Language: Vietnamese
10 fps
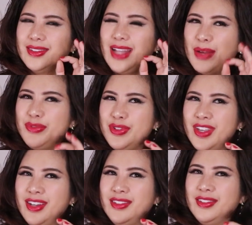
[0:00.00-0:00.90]
Tam phu
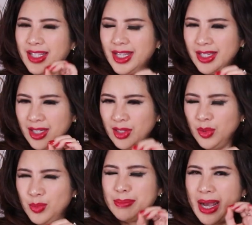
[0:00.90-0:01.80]
nhân ngay cái
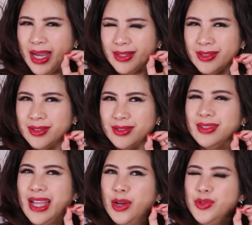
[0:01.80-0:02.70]
lúc bà được
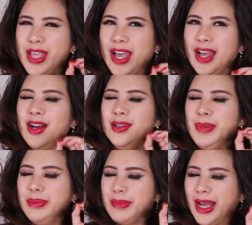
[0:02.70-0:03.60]
lão gia ở
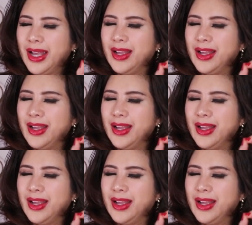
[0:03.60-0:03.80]
bên bà